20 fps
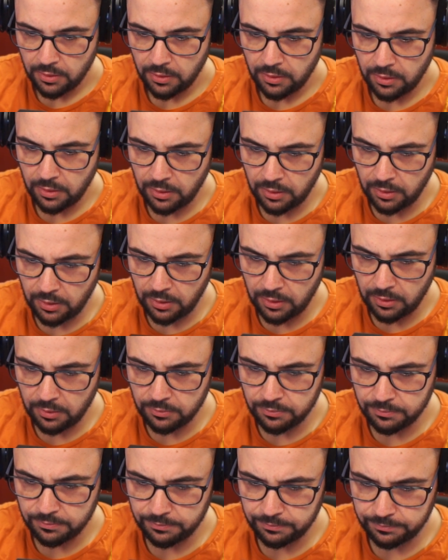uh,
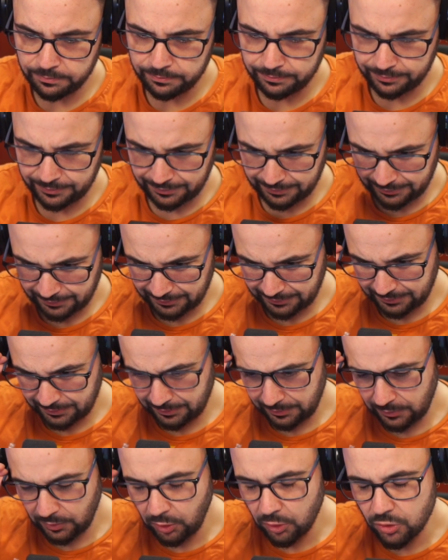
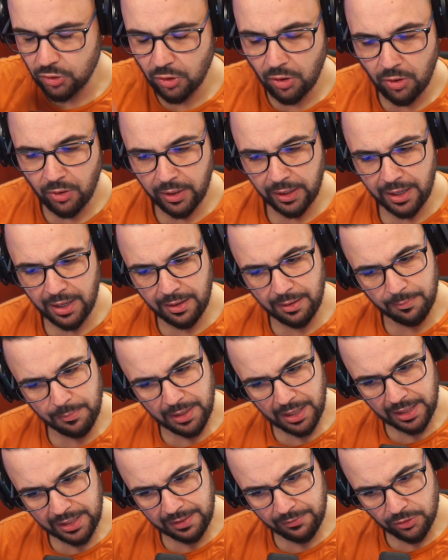Lo so raga, me
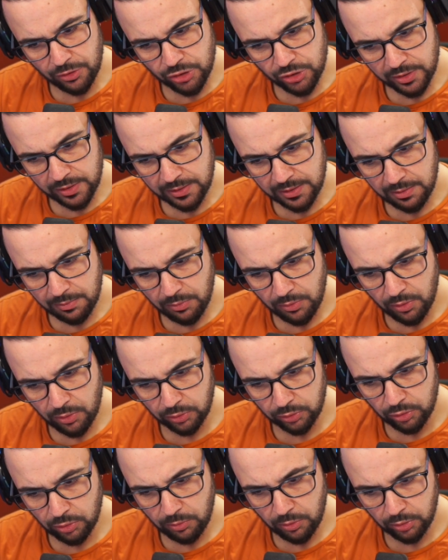la devo gestire
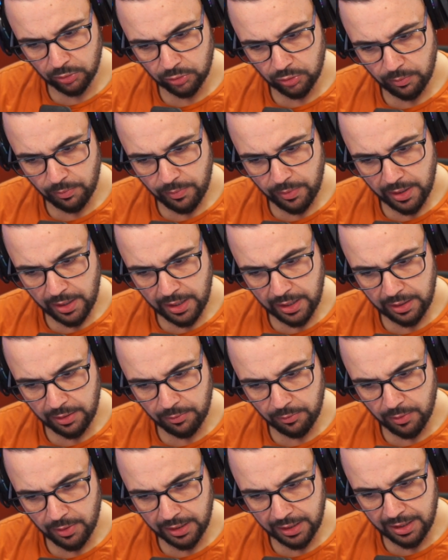molto molto bene
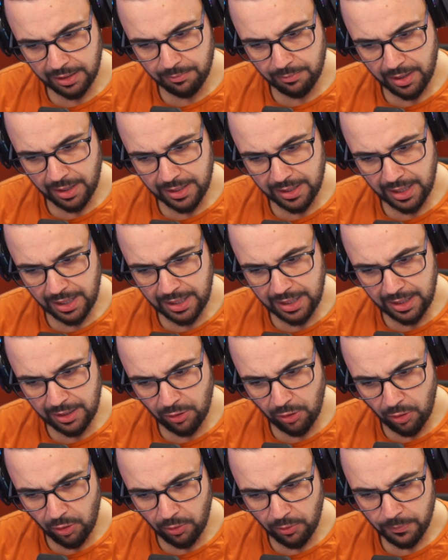Qualche
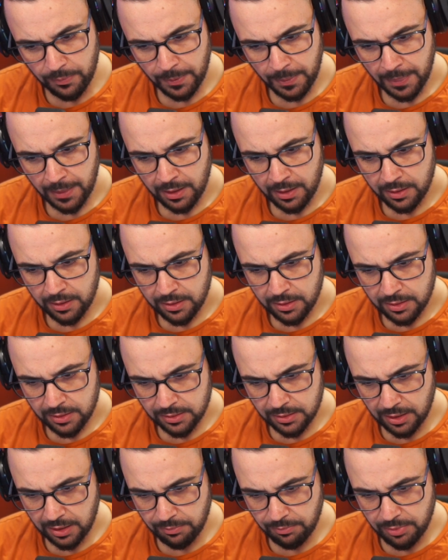maialino
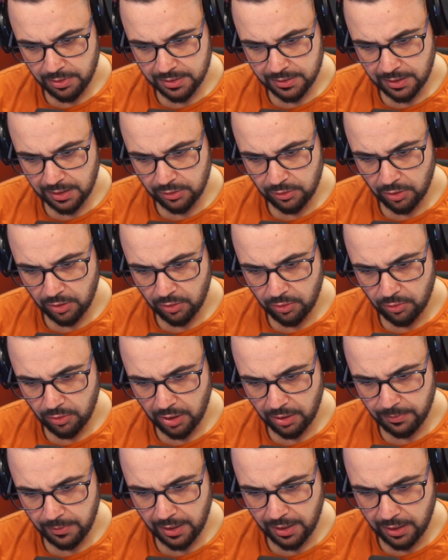Sarebbe stato ancora
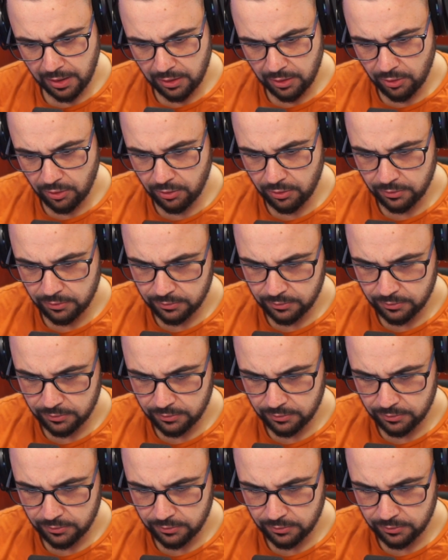meglio